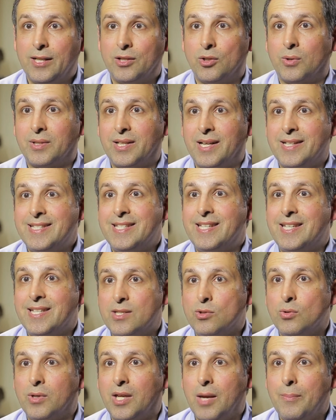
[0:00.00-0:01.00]
Donc, tandis
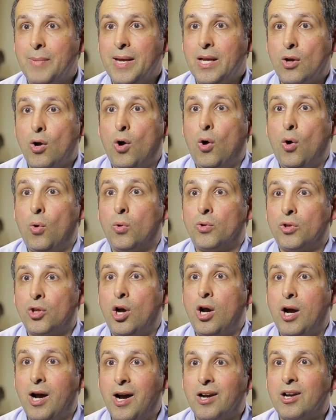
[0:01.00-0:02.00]
qu'ici au Québec, on
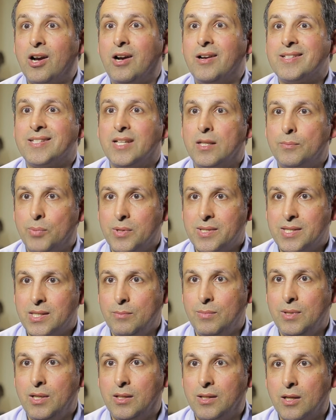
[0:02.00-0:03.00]
a encore cette
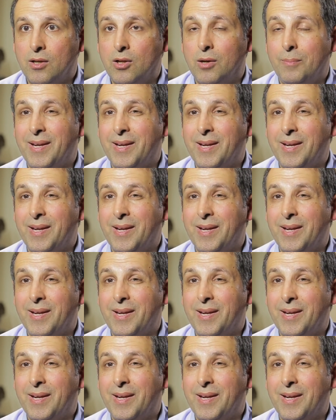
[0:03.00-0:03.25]
possibilité-là.